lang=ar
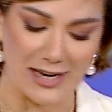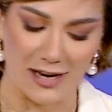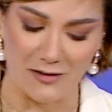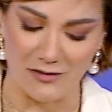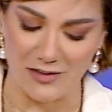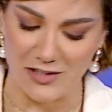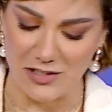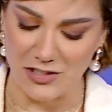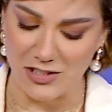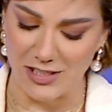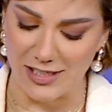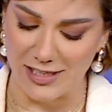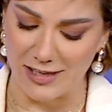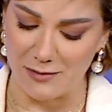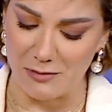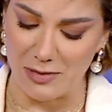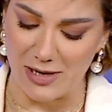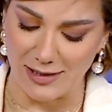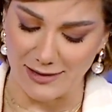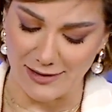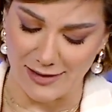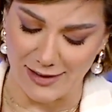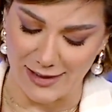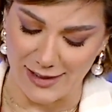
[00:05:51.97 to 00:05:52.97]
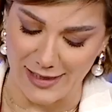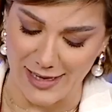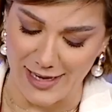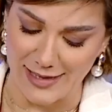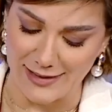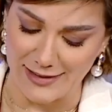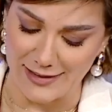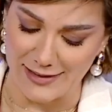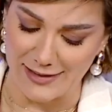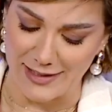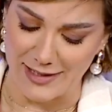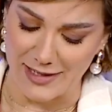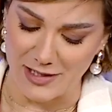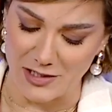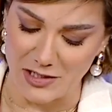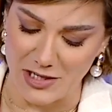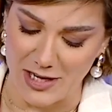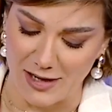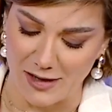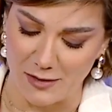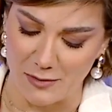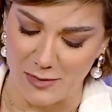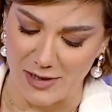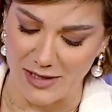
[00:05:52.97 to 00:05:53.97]
رح فرجيكي بعد هيدي الدرجه
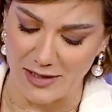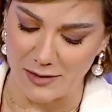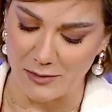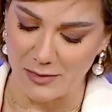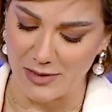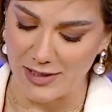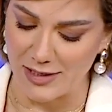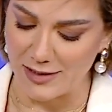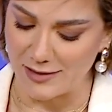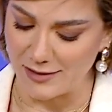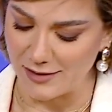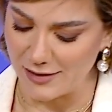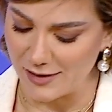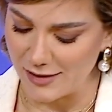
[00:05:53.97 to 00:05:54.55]
اغمق يمكن